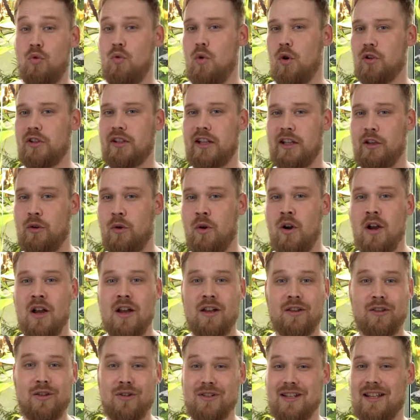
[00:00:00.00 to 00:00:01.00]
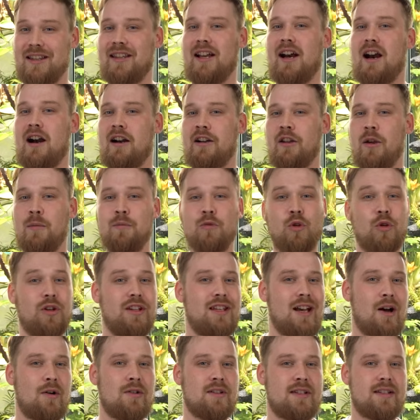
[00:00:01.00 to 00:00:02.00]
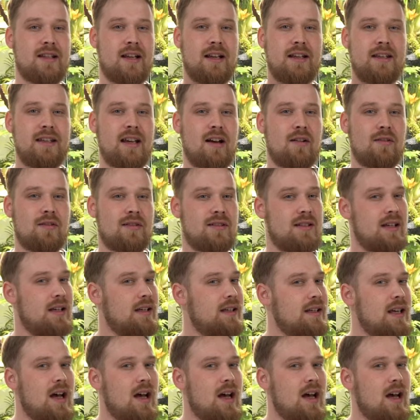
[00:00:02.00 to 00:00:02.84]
ou en trio dans un terrarium de 45, 45,